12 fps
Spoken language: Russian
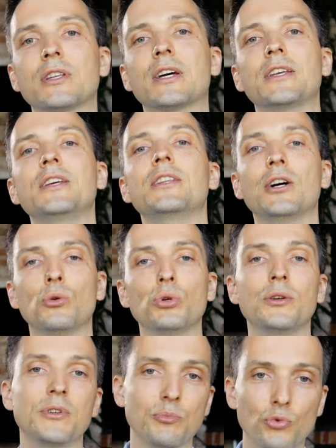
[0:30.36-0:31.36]
на какие
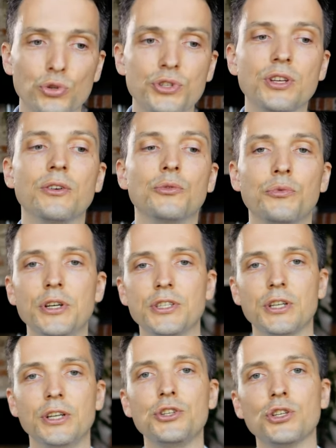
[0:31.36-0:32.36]
доходы вы сможете
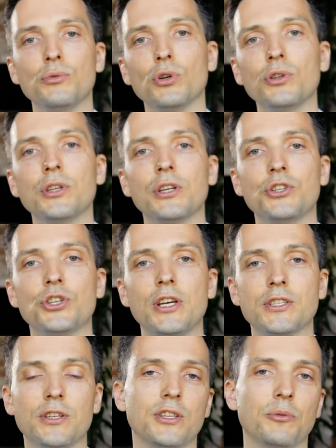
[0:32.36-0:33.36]
выйти. И четвертая
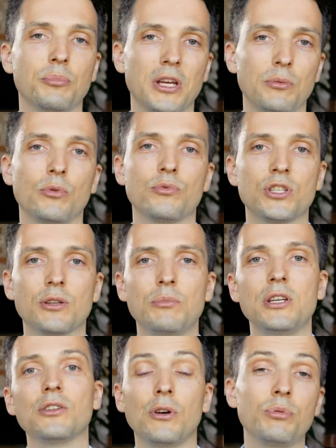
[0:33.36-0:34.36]
часть – это
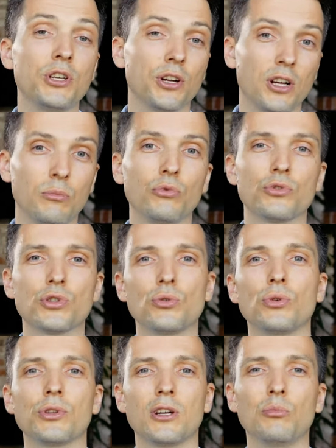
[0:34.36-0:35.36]
премиум-сегмент, вообще кому
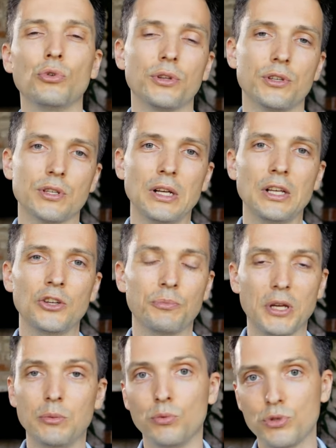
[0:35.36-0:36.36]
стоит работать в
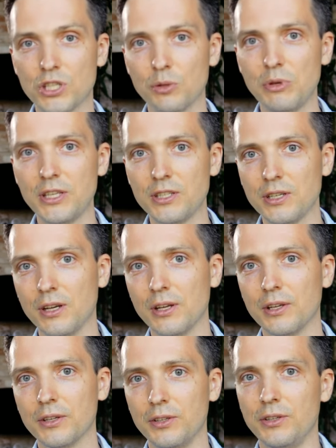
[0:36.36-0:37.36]
премиум-сегменте
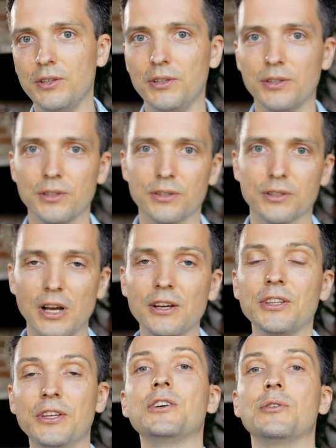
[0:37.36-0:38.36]
и
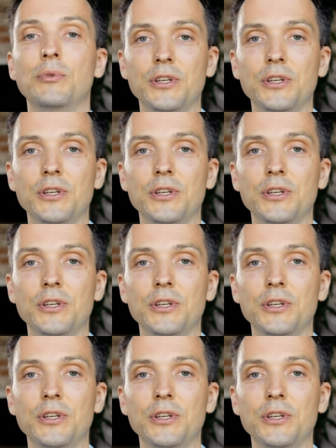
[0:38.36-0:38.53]
как на них